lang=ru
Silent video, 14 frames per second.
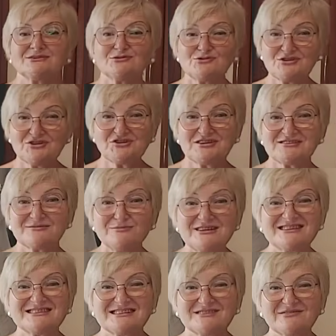Ну, сейчас
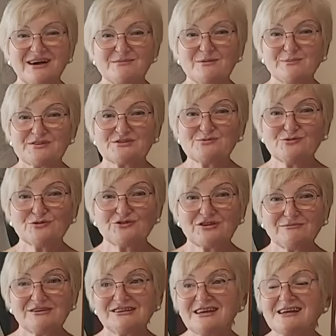вместе с вами
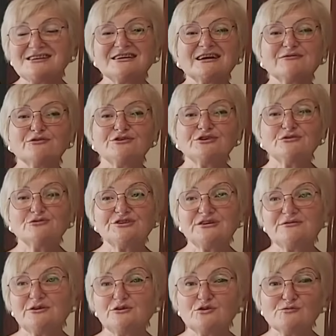посмотрим. Я никого не
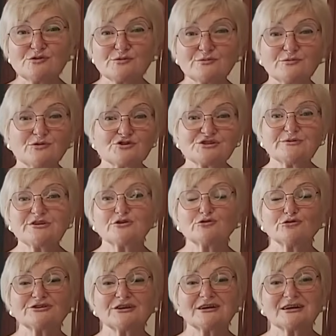удивлю, может быть,
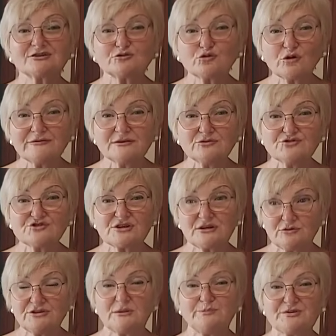кто-то готовил уже.
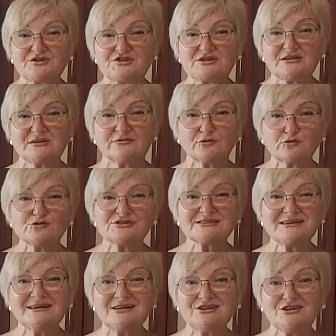Люди, пишите,
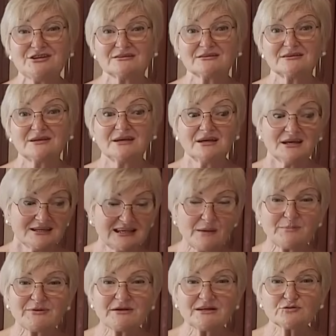вкусно или нет.
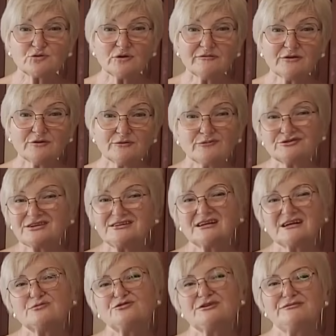Я приготовлю, вот я
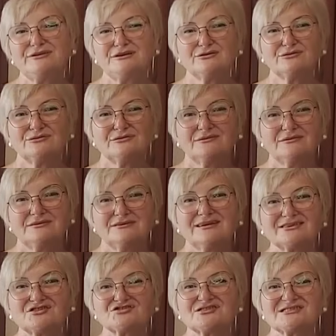никому не верю.
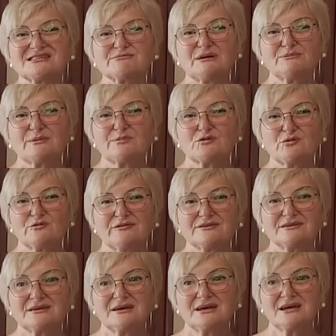Я должна сама
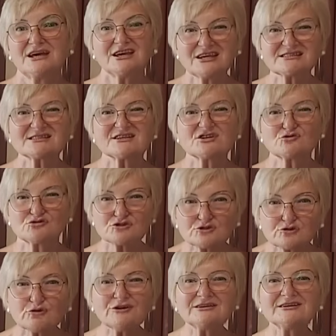попробовать я скажу,
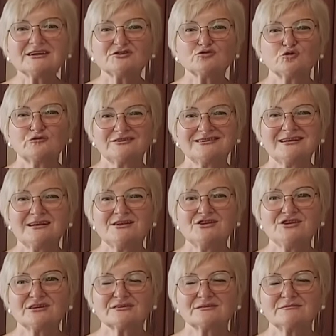стоит готовить или
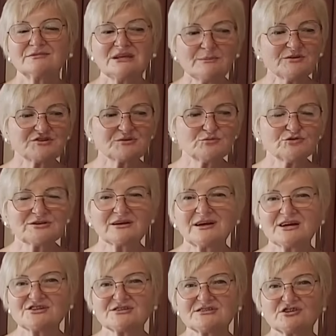нет. Мне почему-то
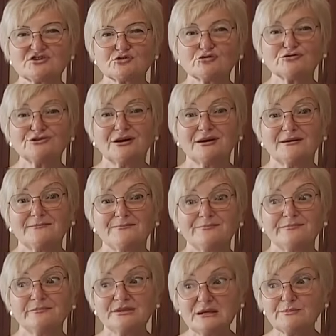кажется, что да.
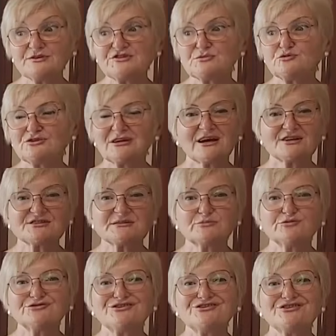Мне почему-то кажется,
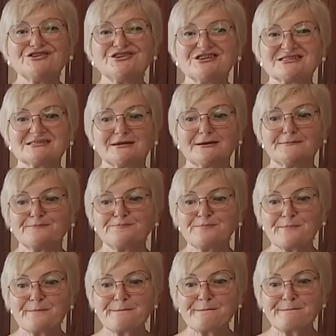будет интересно.
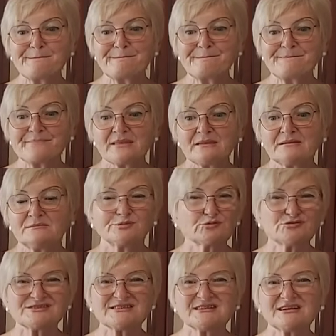
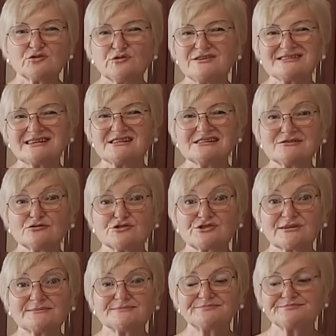Просто готовиться
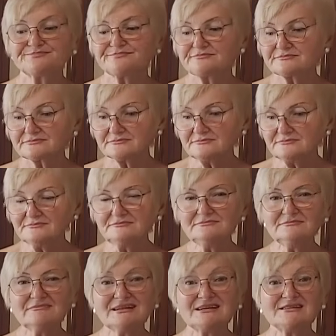несложно.
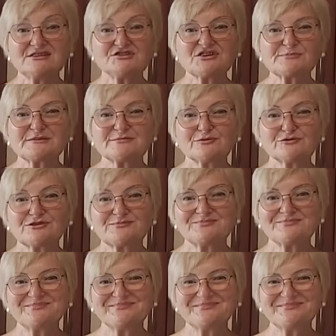Сейчас посмотрим.